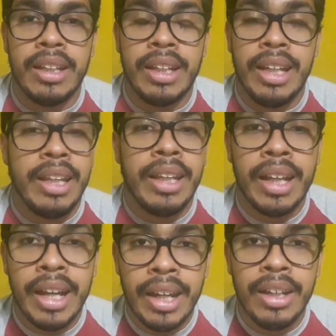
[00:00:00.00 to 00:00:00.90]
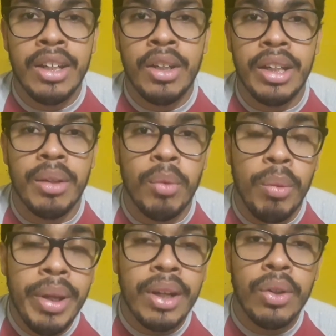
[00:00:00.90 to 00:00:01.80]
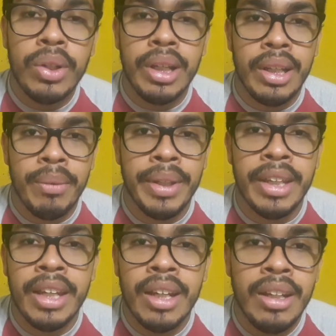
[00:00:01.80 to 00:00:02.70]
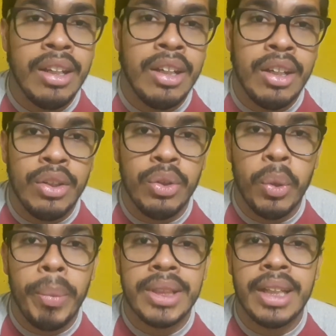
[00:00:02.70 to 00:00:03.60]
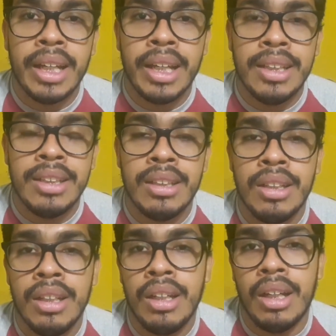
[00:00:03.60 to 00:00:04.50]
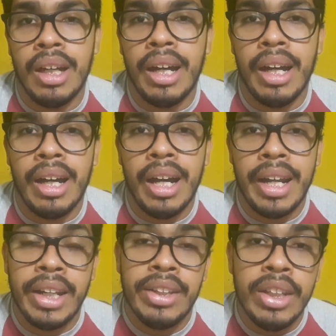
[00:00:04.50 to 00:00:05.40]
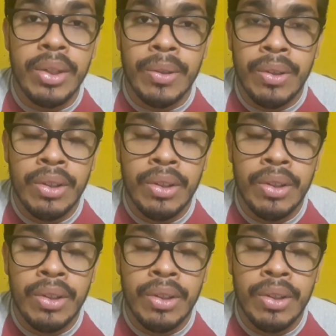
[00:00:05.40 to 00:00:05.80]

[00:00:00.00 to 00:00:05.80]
que les dejaran volver, que les vendieran dos pasajes a, retiro